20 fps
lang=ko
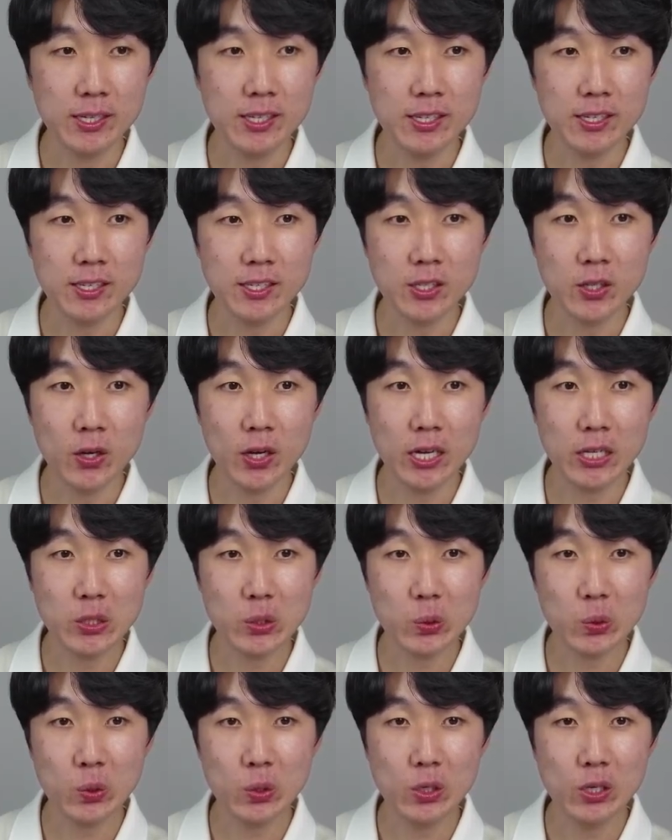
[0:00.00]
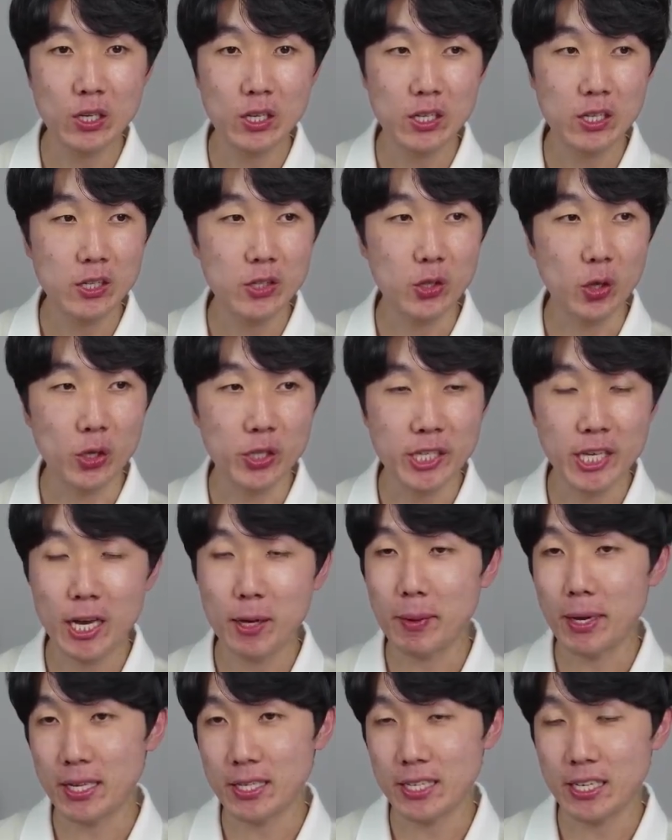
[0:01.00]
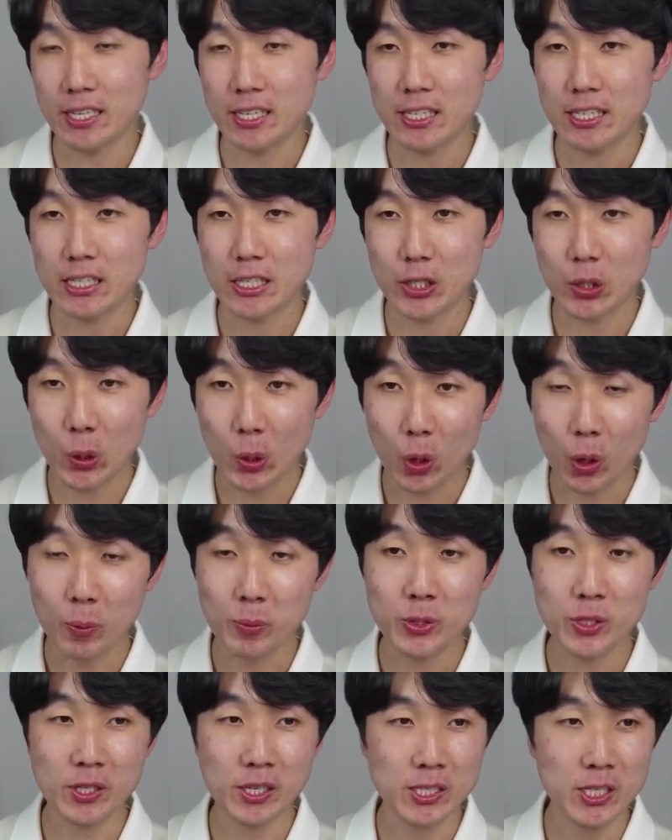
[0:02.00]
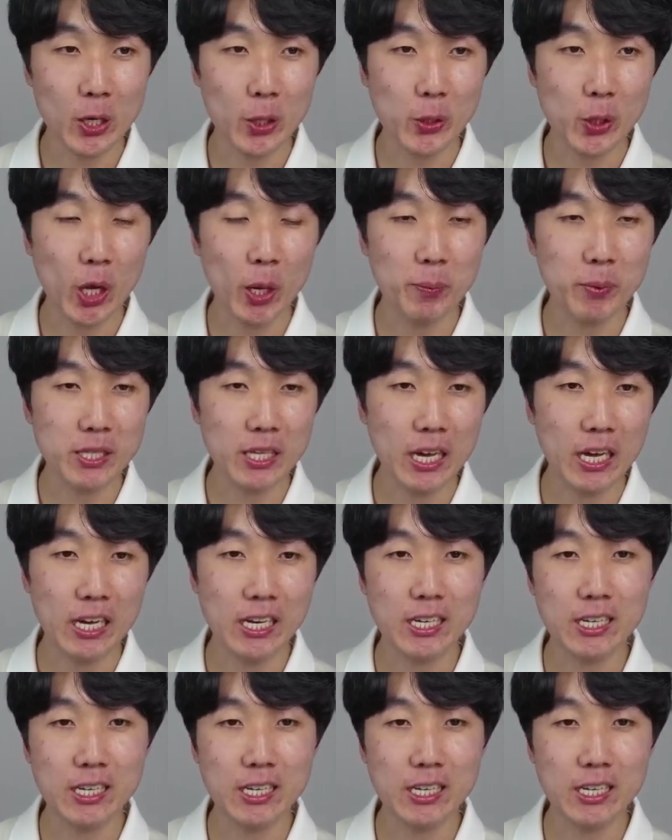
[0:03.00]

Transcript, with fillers: 이거 가지고 넣냐 마냐 그걸로 엄청나게 싸웠다고 합니다.